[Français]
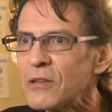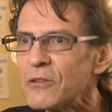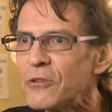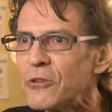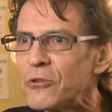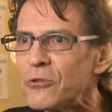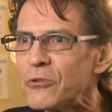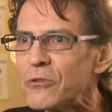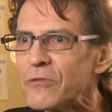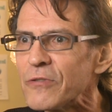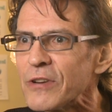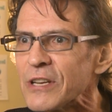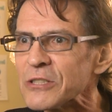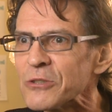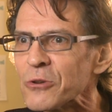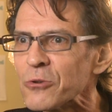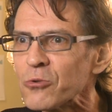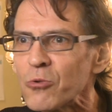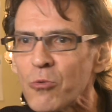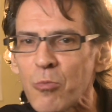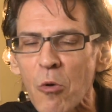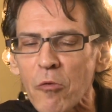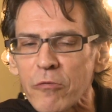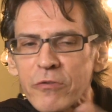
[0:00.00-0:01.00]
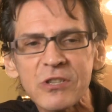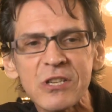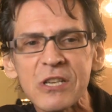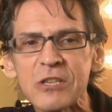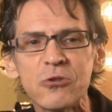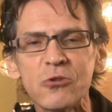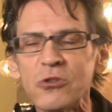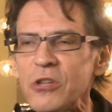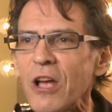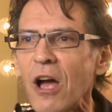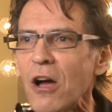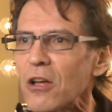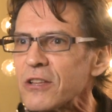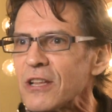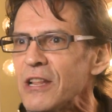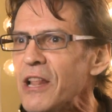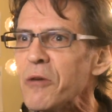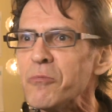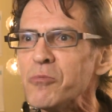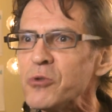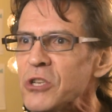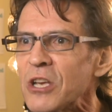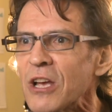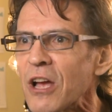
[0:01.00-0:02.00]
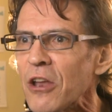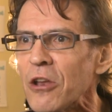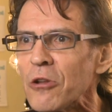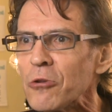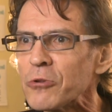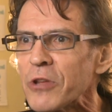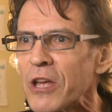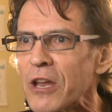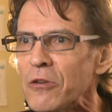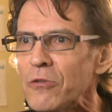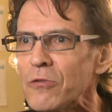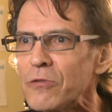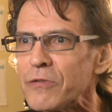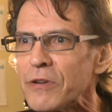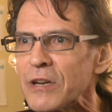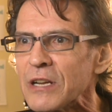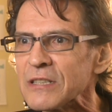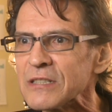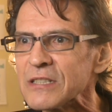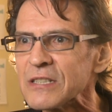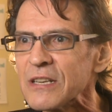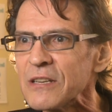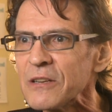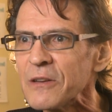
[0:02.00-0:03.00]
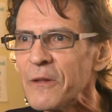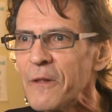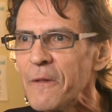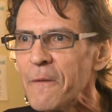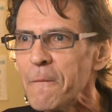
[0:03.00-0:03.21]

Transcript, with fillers: De toute façon, tout le monde faisait du théâtre et de la musique en Ontario français.